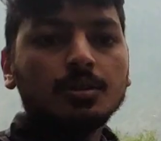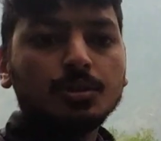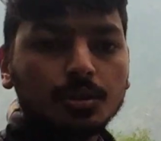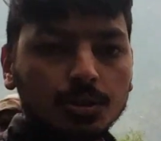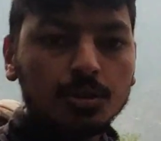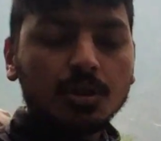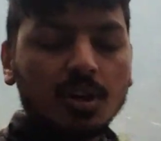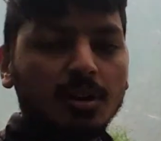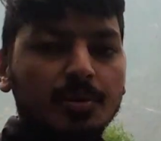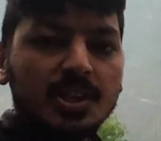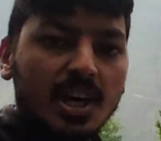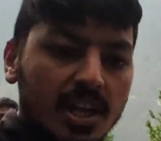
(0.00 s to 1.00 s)
तो दोस्तों
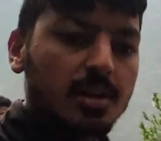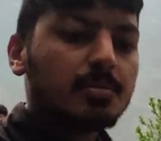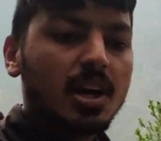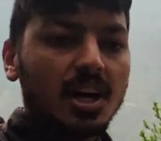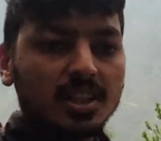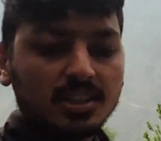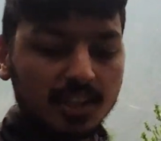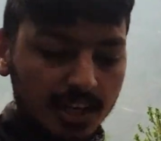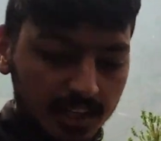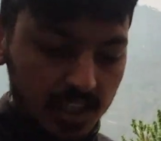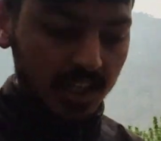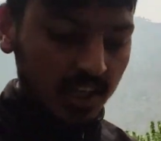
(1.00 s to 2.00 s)
अभी जा रहे हैं हम खान
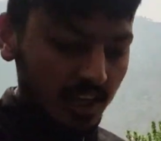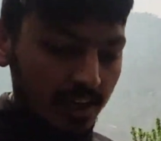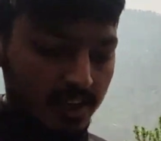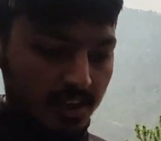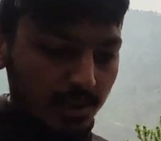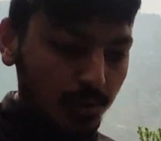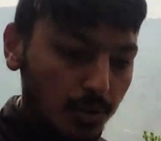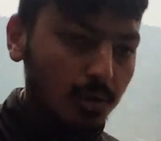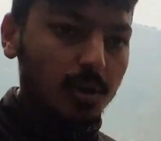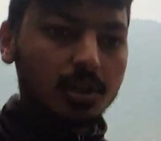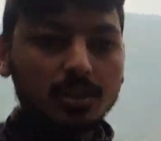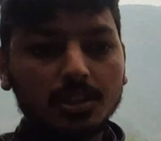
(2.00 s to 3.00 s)
साइड
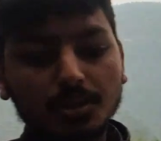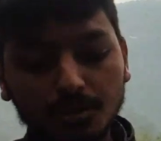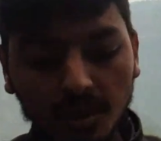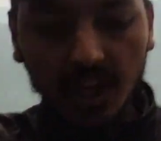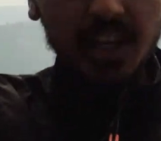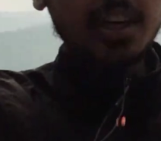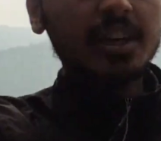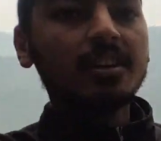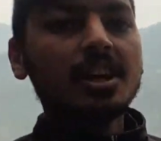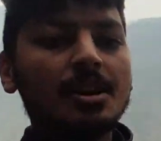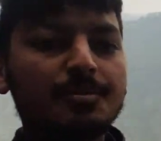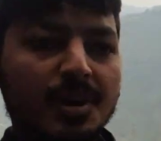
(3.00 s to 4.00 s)
गोलू और चंदू जा रहे हैं
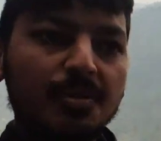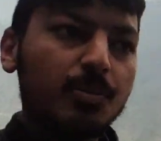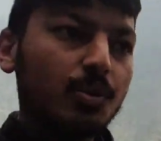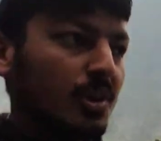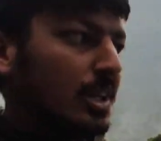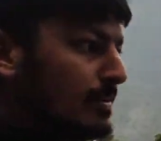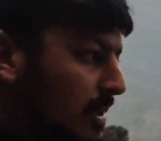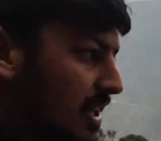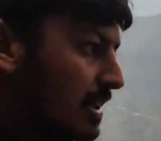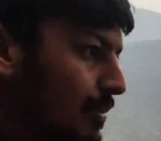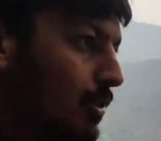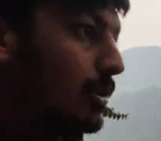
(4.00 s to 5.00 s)
भाई फूल टिपने
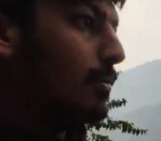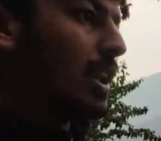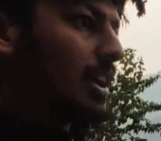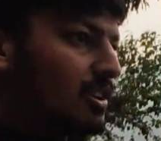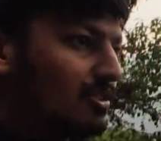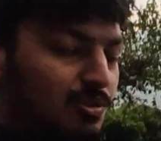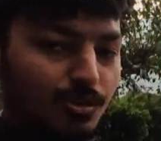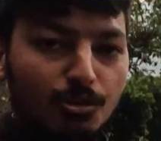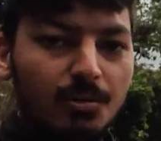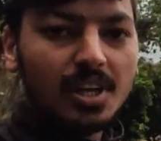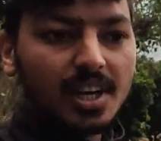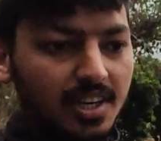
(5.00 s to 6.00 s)
इन्हें फूल मिलेंगे तो फूल
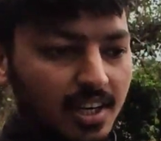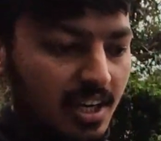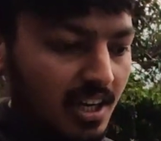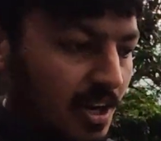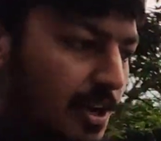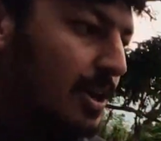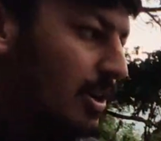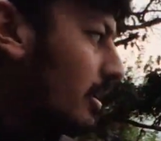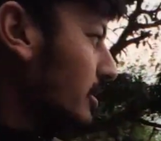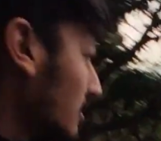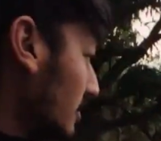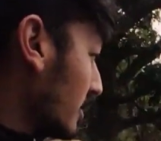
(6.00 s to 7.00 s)
भी ले आएंगे
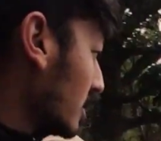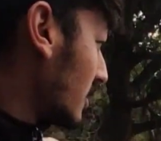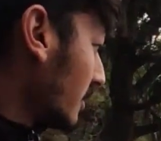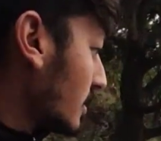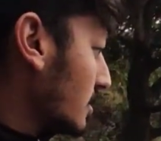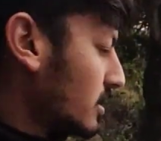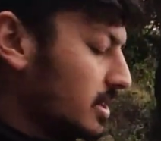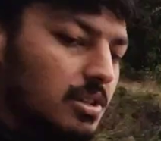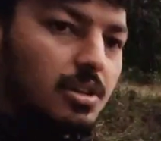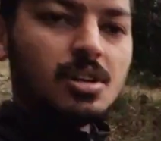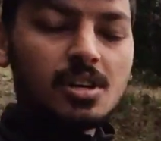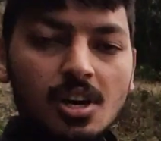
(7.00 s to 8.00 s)
और छोटे छोटे बच्चों ने
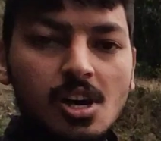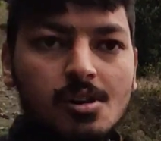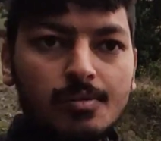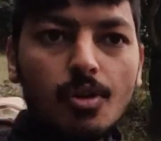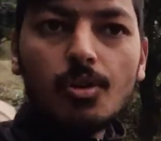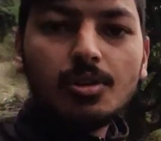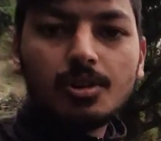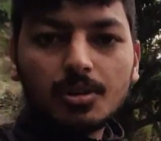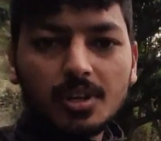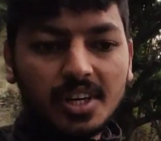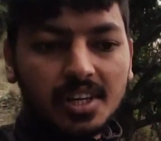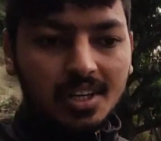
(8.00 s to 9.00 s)
तो फूल
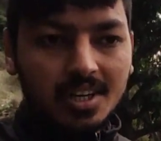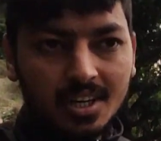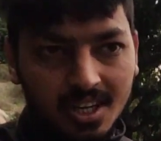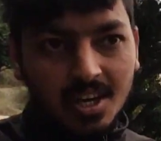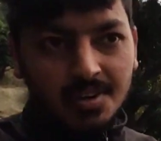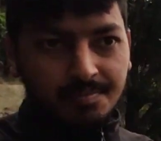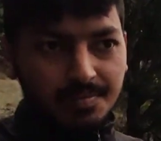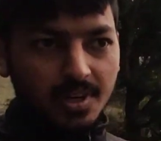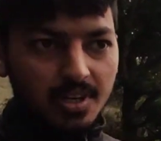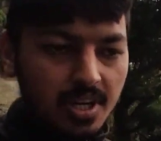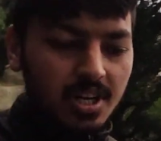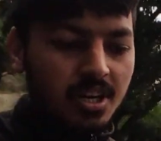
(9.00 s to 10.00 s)
तोड़े हैं
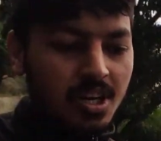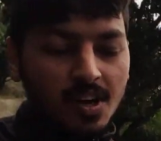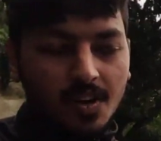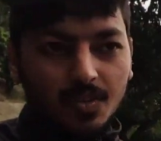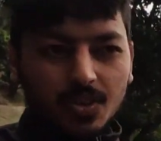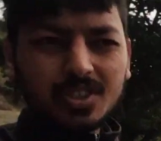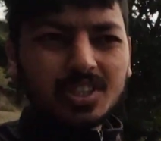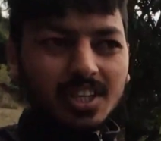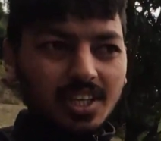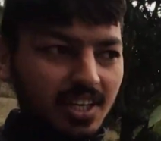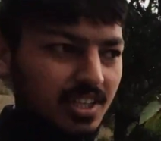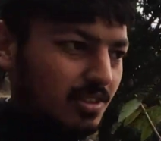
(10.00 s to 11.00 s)
पर वो
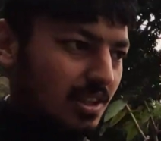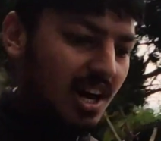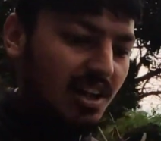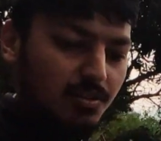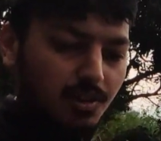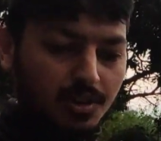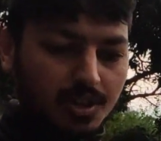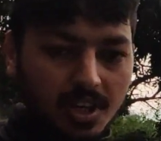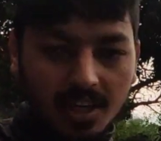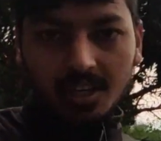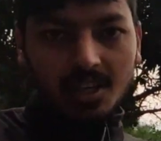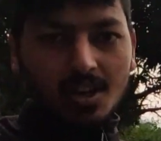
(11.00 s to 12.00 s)
सगीने के जो लाल फूल होते
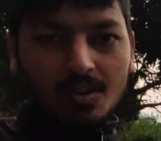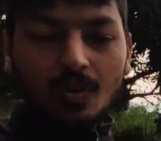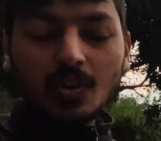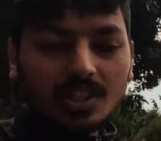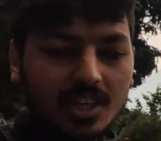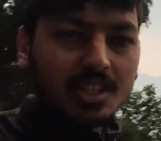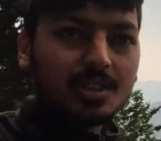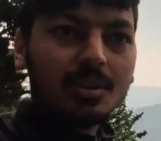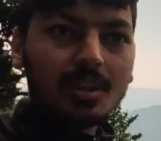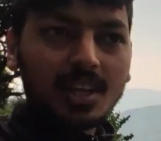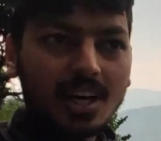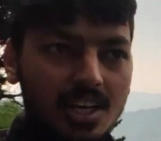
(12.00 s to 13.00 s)
हैं वो ज़्यादा
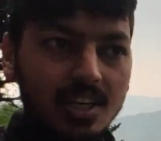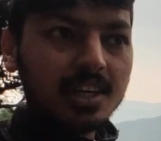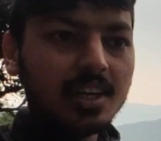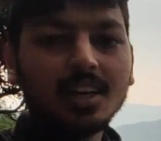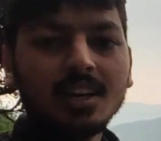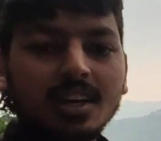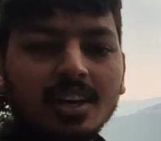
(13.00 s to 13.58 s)
तोड़ के ला रहे हैं